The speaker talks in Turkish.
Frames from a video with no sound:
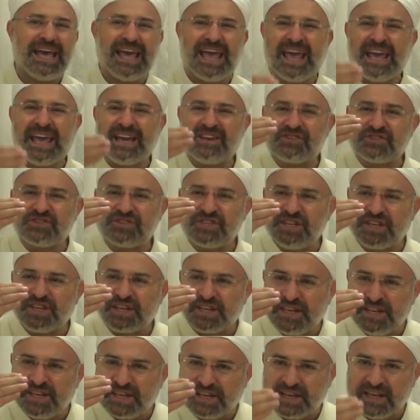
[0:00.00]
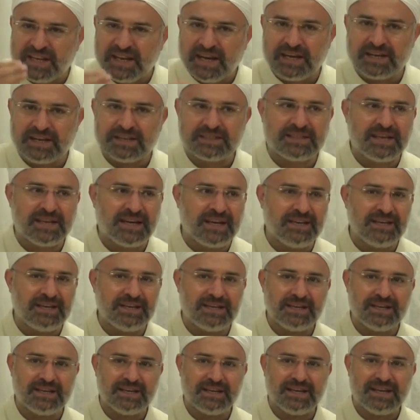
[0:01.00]
eksikliklerden
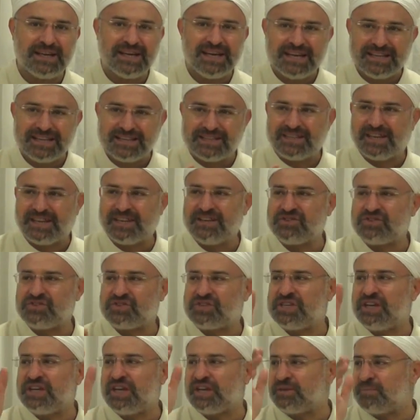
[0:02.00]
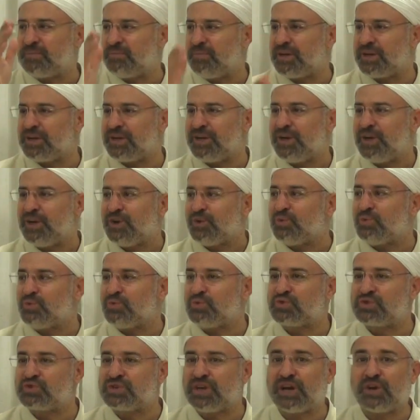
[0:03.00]
tenzih etmek,
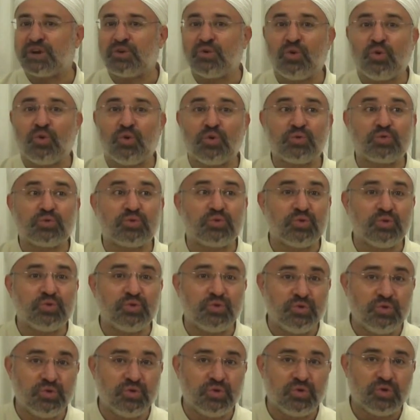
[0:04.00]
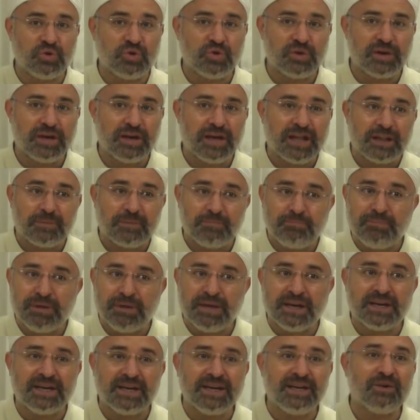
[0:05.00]
uzak olduğunu,
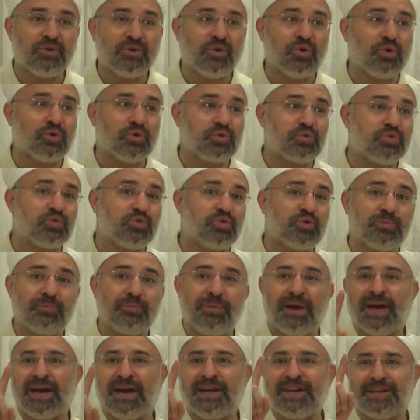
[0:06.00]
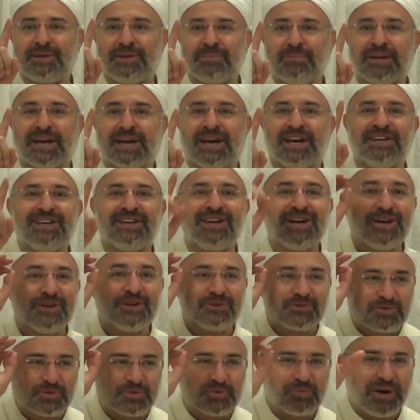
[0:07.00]
beri olduğunu beyan etmek. Yani
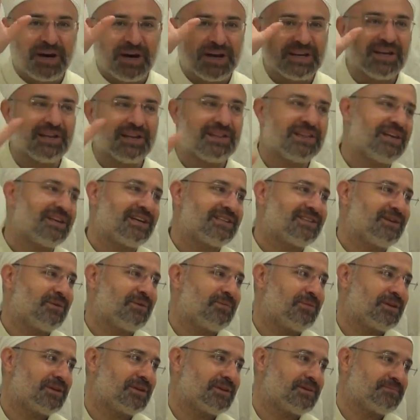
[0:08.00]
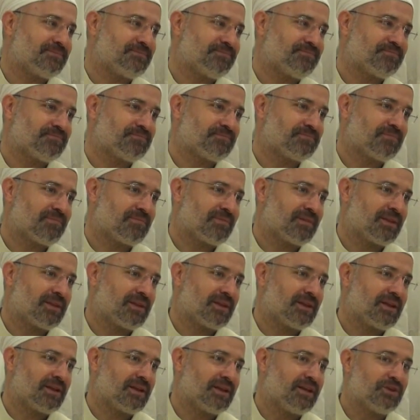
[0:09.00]
subhanallah demek.
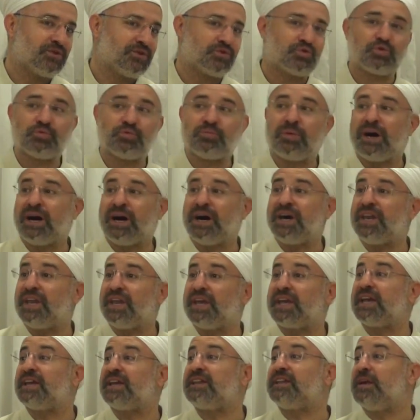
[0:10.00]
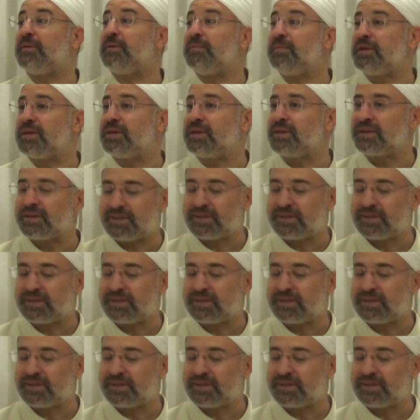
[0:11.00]
Subhaneke demek.